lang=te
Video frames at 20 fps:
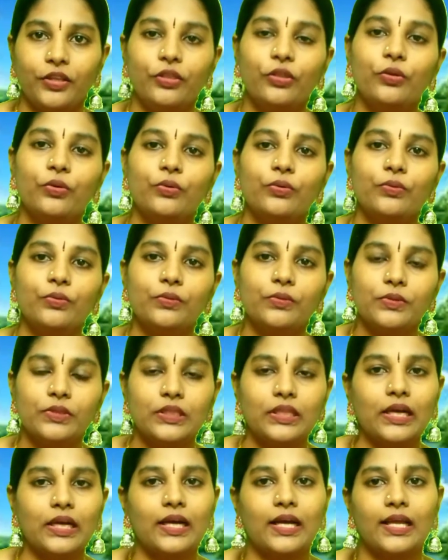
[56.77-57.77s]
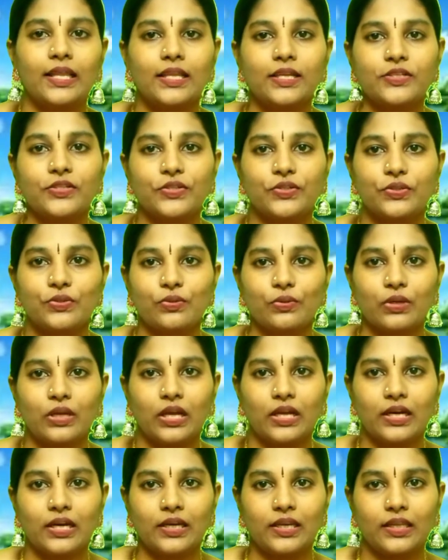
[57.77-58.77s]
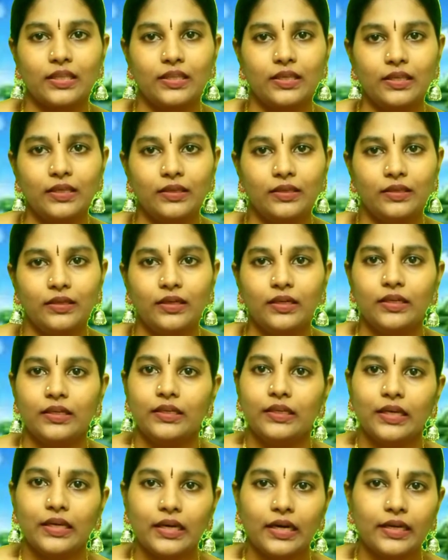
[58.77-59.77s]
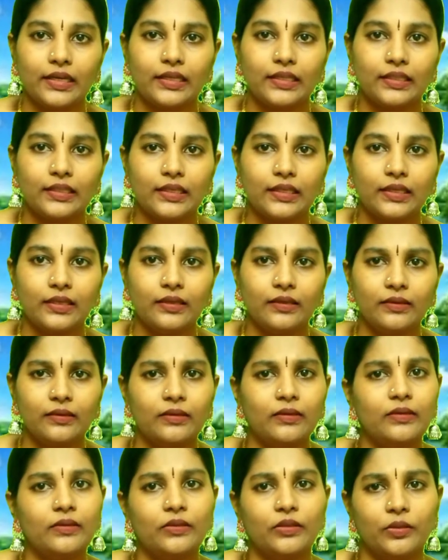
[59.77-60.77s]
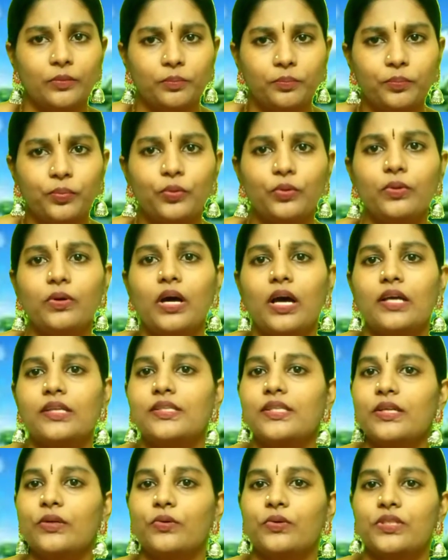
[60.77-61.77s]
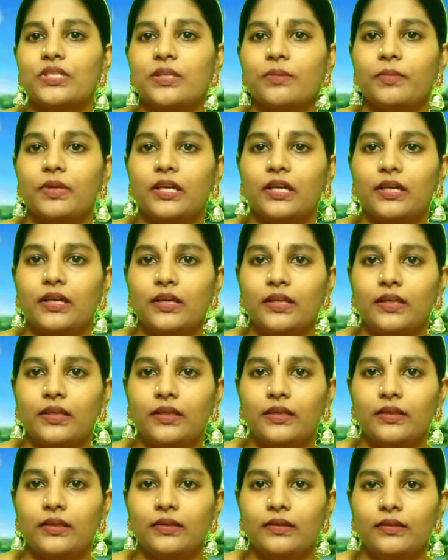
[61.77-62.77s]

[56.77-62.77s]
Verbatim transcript: ఎందుకు తగాదా చేస్తున్నారనేది నేను అడిగితే ఎప్పుడూ ఆస్తి కోసమేనండి